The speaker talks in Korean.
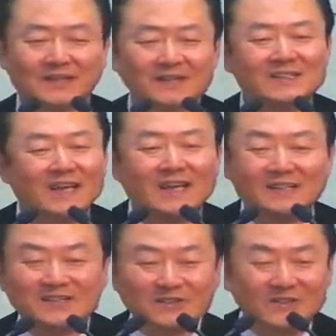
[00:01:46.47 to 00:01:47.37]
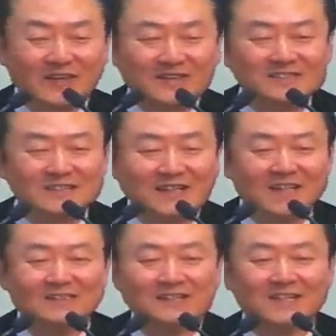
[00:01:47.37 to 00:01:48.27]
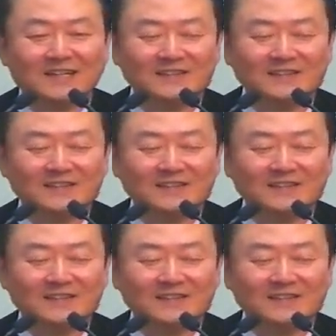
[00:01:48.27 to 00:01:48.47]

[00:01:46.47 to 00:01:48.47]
근데 하나님께서 허락하시지 않았잖아요.